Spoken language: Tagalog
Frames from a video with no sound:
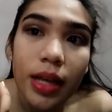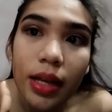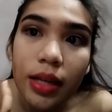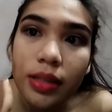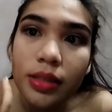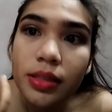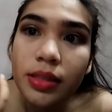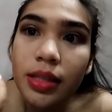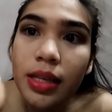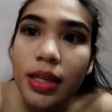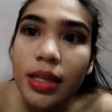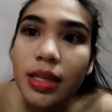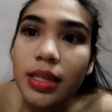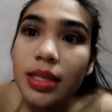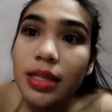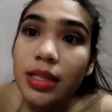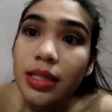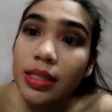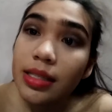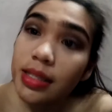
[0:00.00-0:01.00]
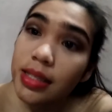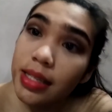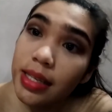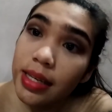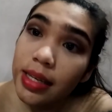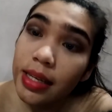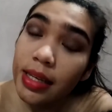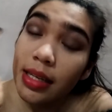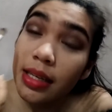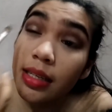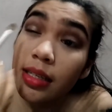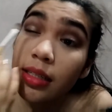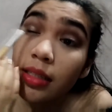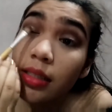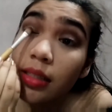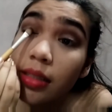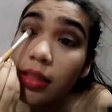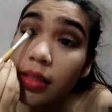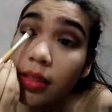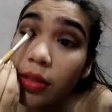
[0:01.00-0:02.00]
guys. See,
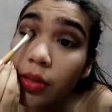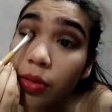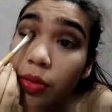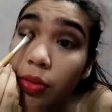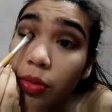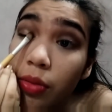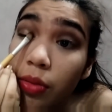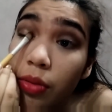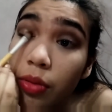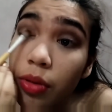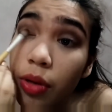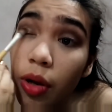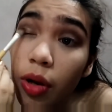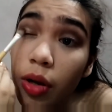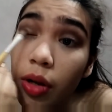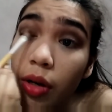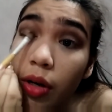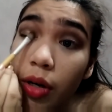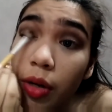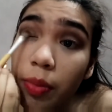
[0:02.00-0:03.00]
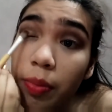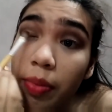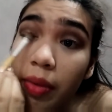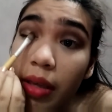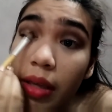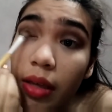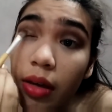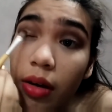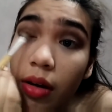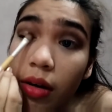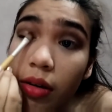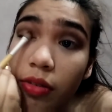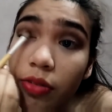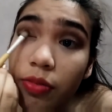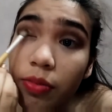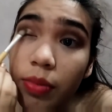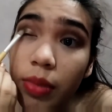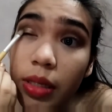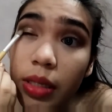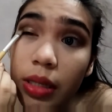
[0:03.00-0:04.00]
yung color payoff.
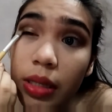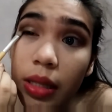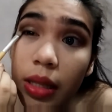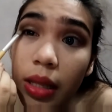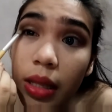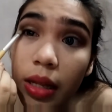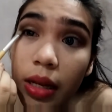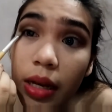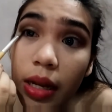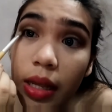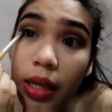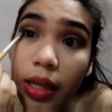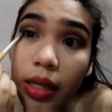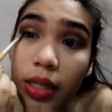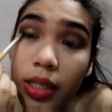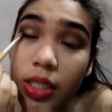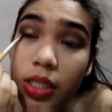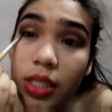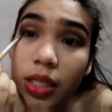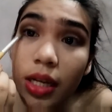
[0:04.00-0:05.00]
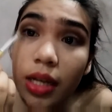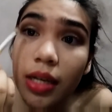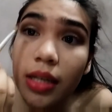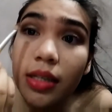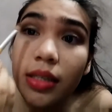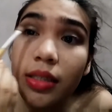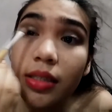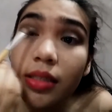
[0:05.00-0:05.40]
But then, ayan siya.